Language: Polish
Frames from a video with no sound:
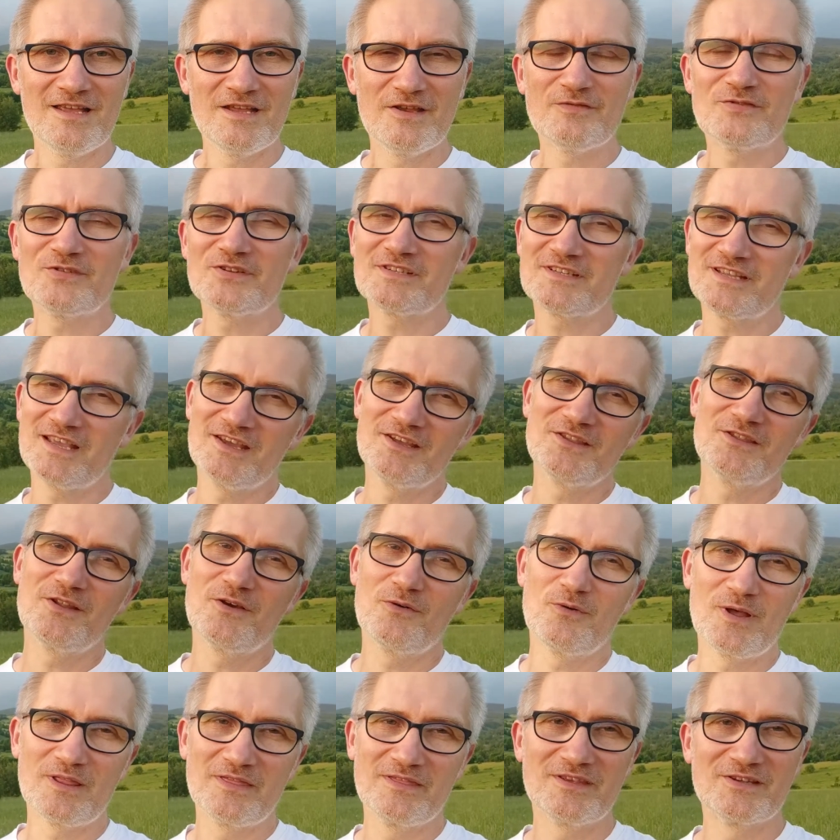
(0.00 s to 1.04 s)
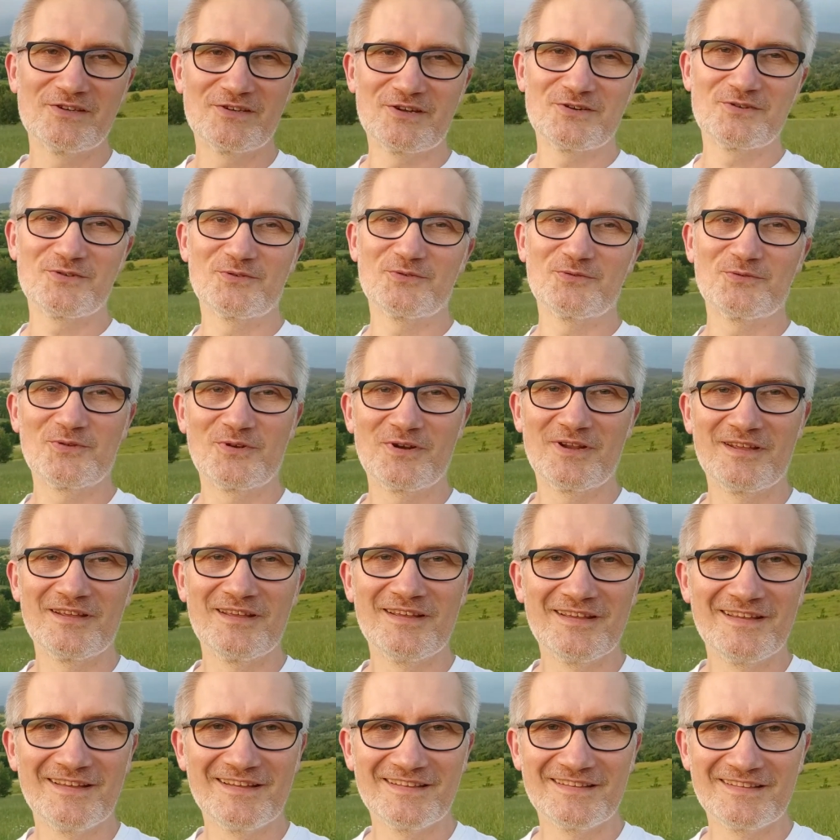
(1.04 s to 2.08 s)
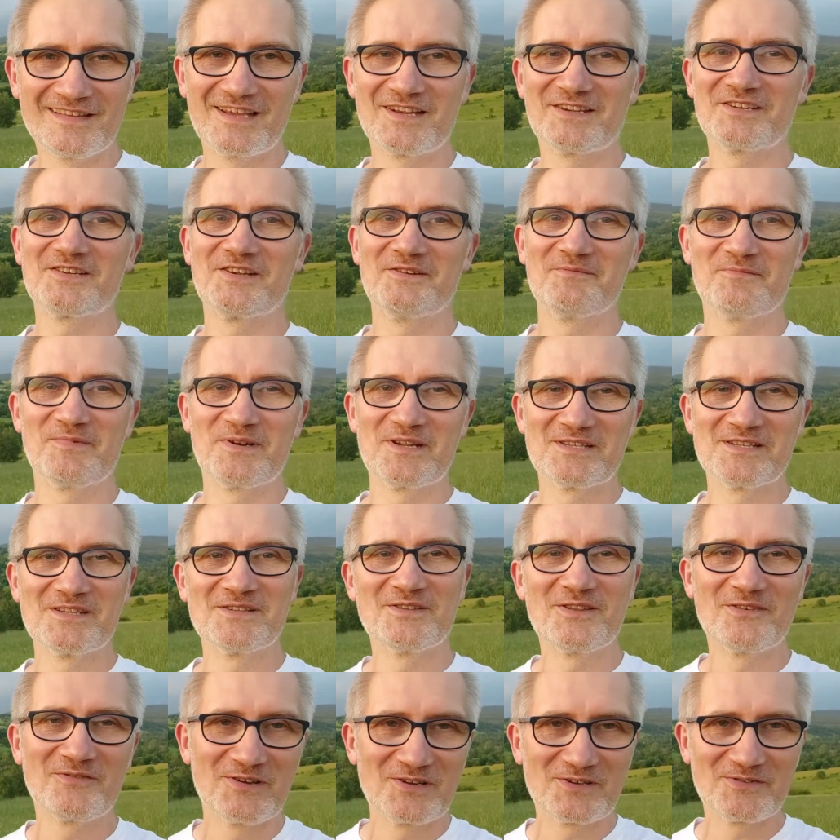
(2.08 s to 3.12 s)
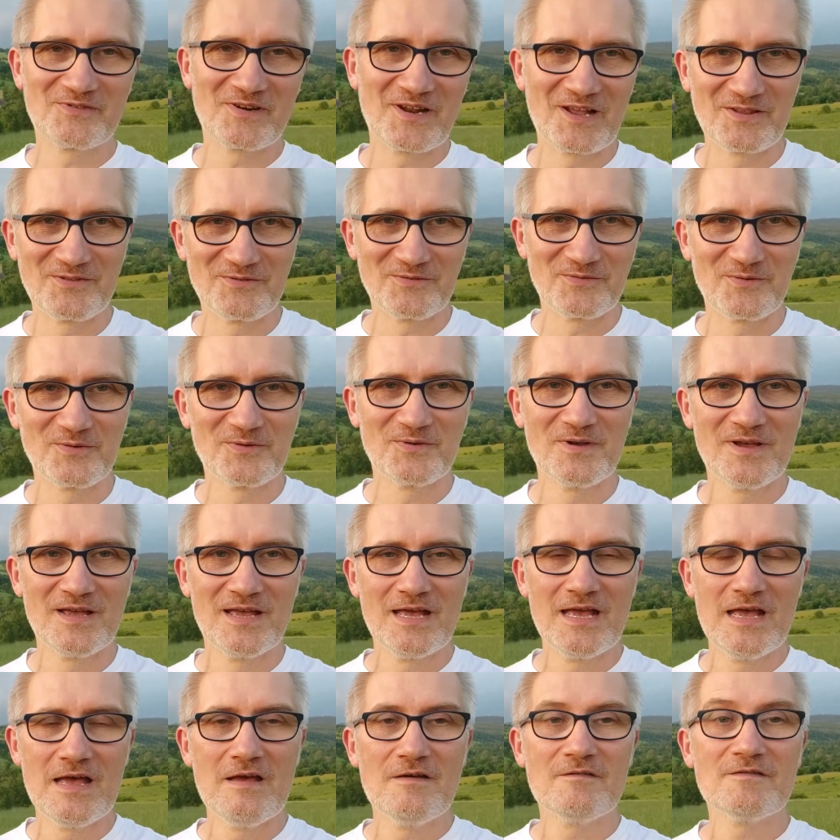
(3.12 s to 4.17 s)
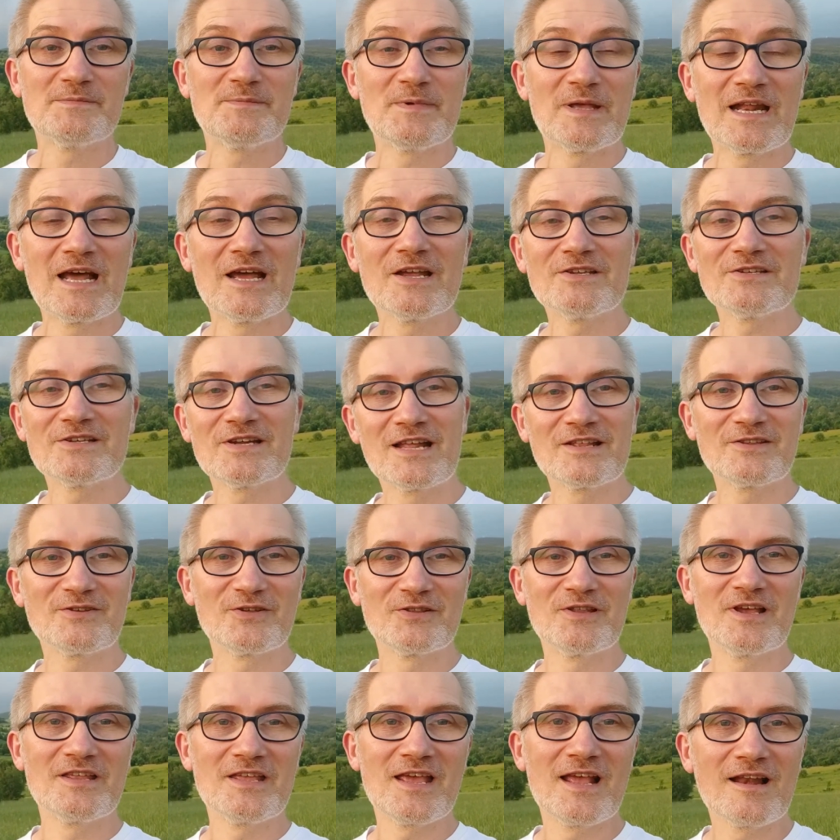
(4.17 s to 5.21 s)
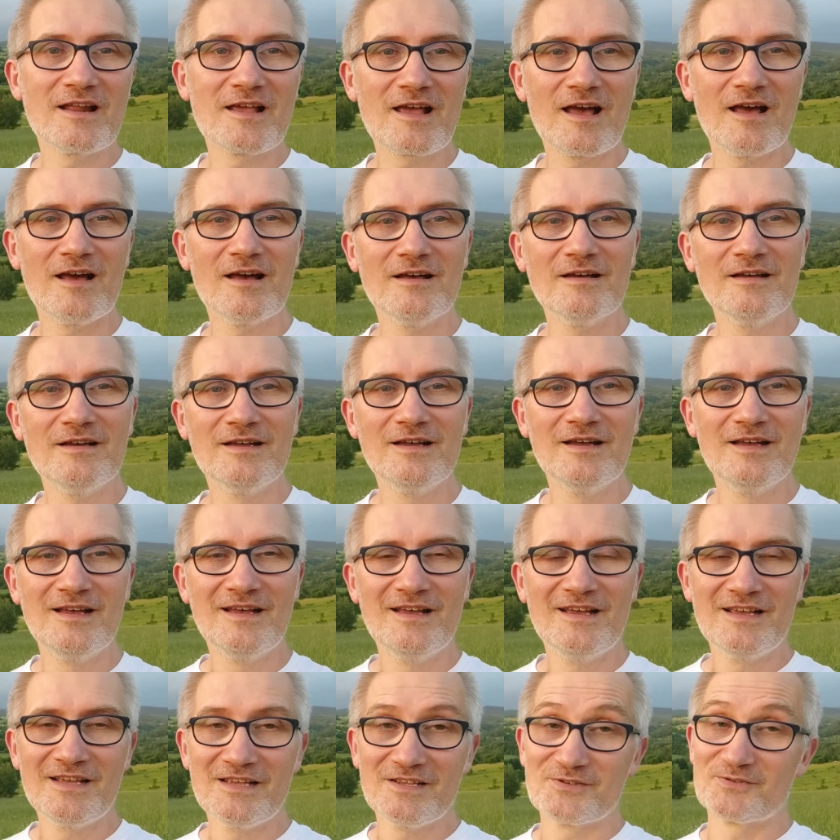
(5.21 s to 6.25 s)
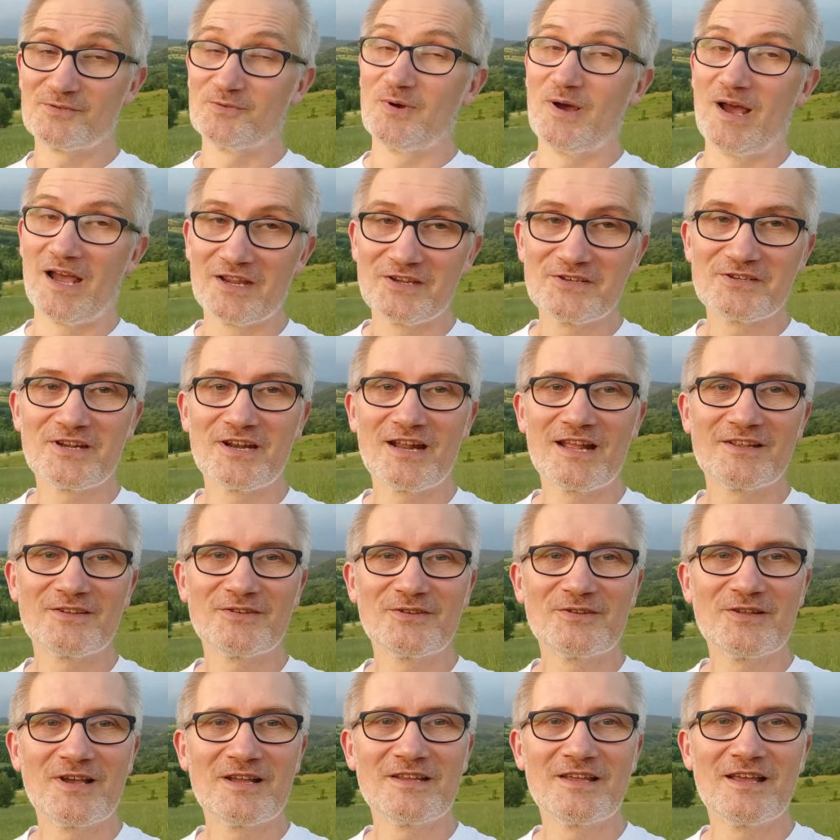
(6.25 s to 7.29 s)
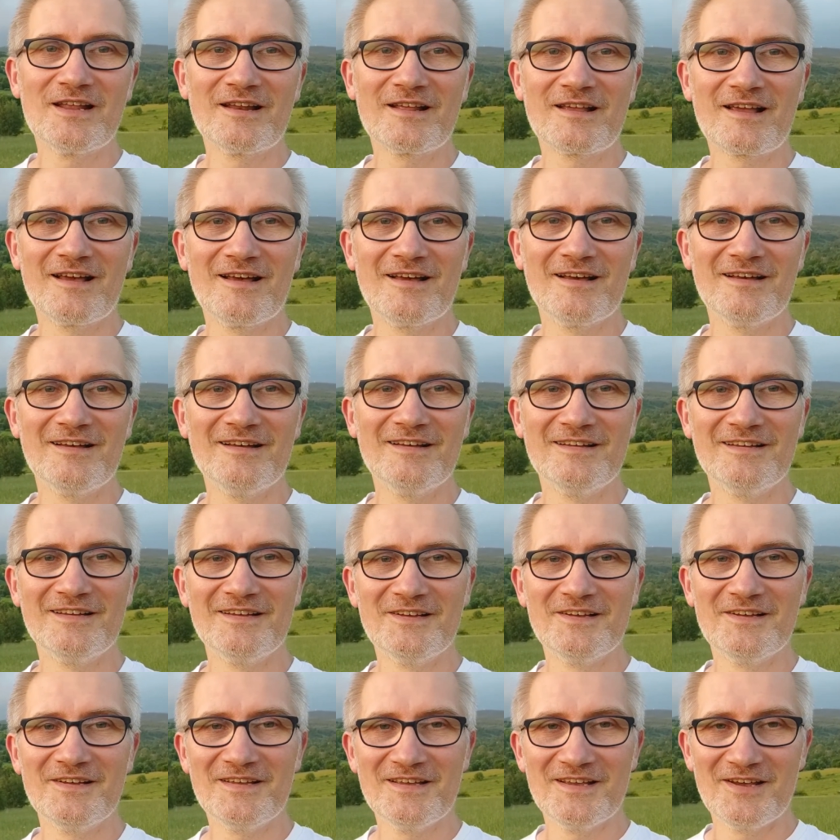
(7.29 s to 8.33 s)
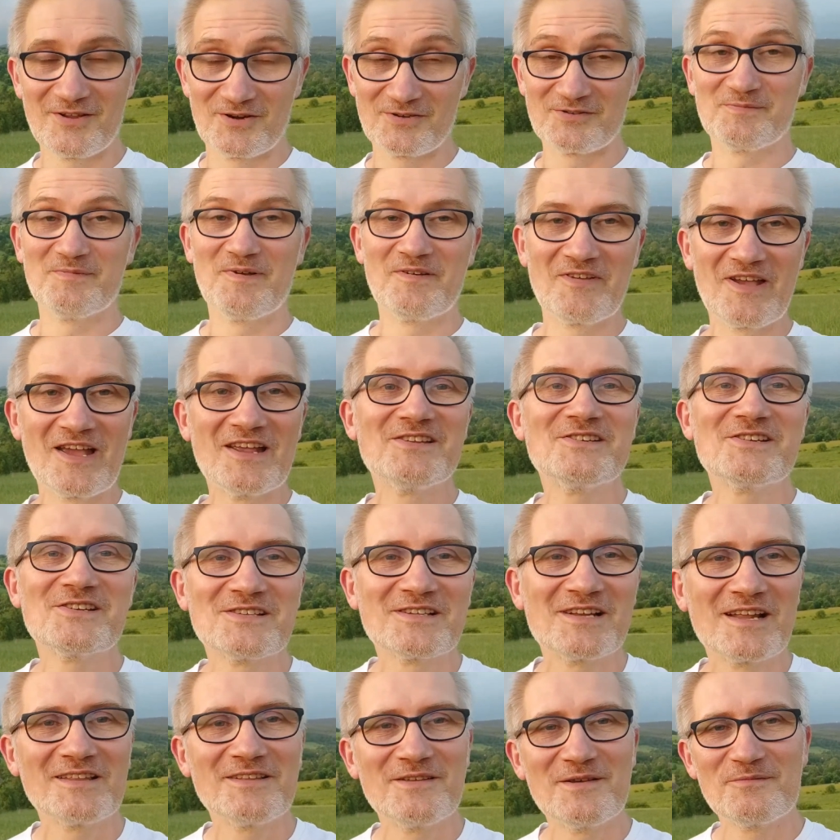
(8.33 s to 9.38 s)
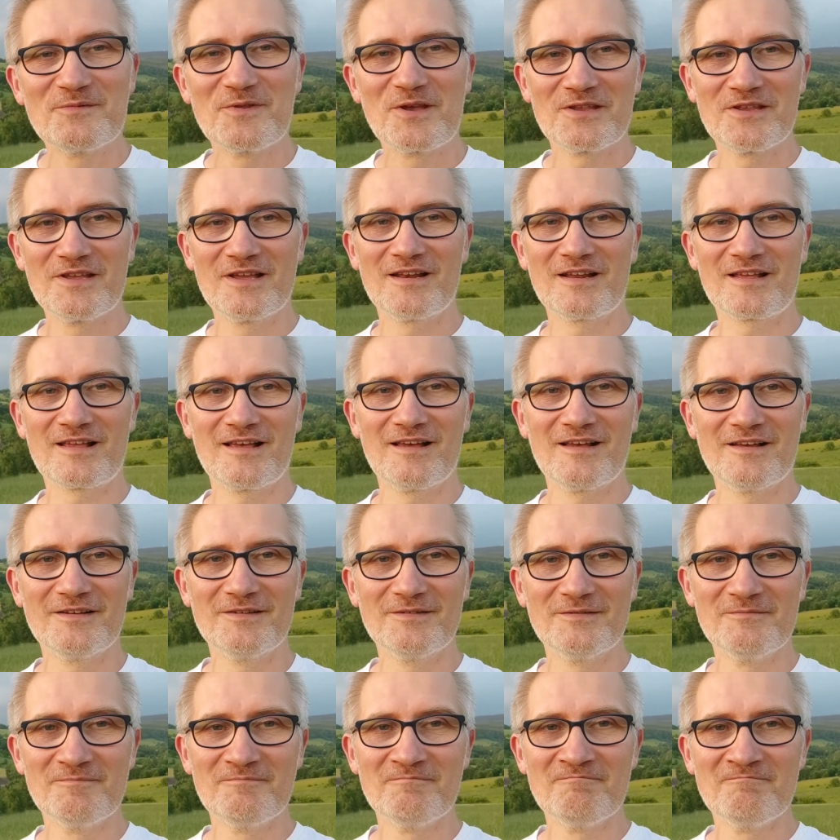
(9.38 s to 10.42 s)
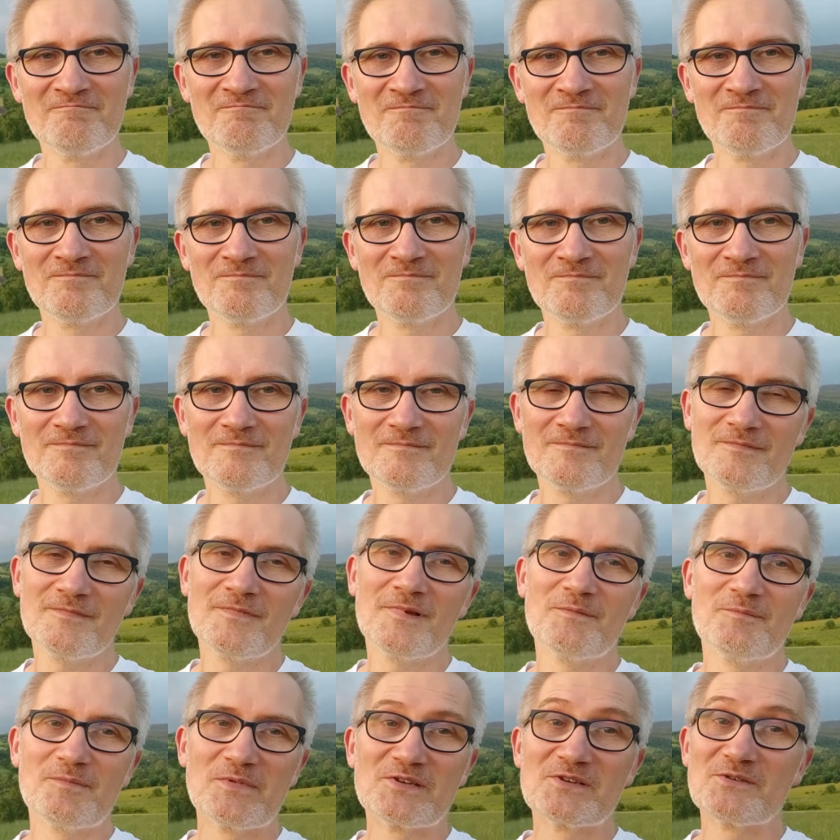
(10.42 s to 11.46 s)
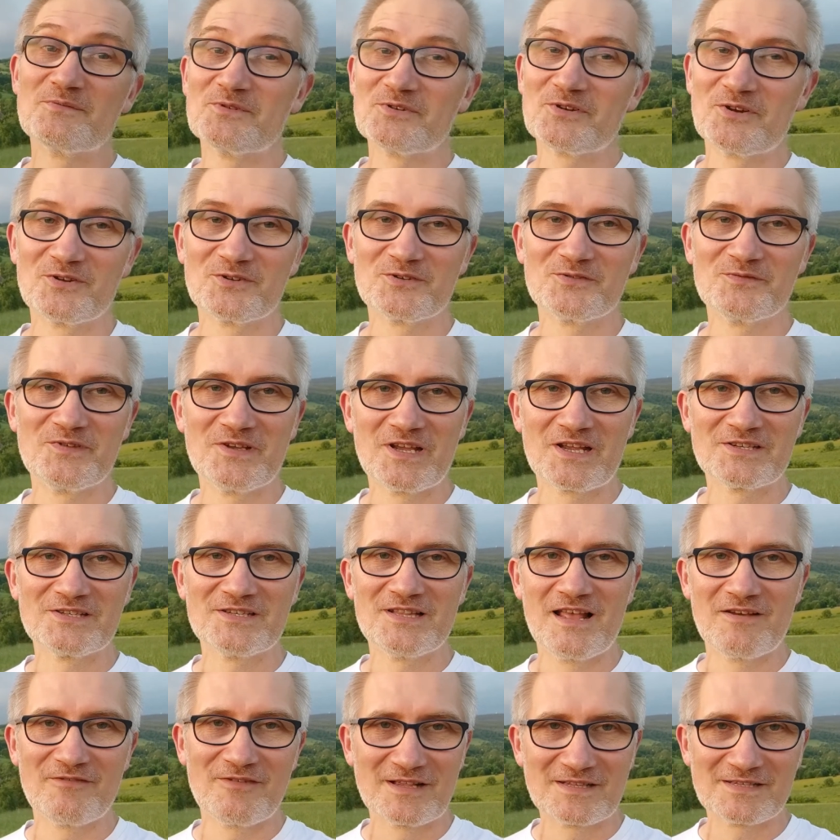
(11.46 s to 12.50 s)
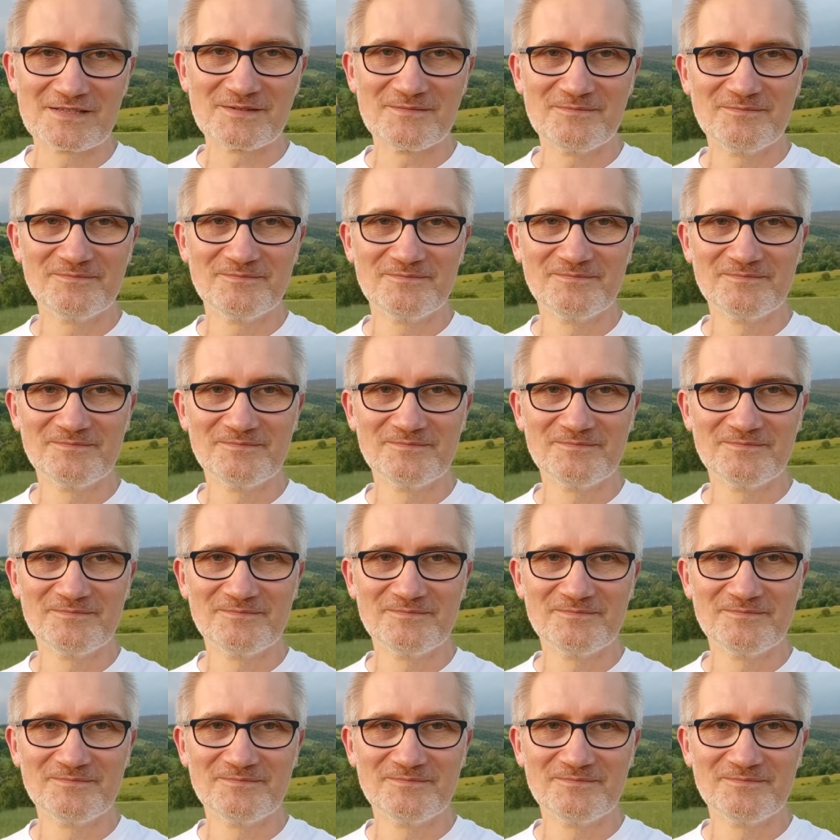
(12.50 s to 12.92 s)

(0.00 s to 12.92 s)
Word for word: I wszystkie inne ładne rzeczy, które da się prezentować w radiu. Wspierajcie Radio Danielka, słuchajcie Radio Danielka, rozmawiajcie z Radiem Danielka. Będziemy się rozwijać dla Was.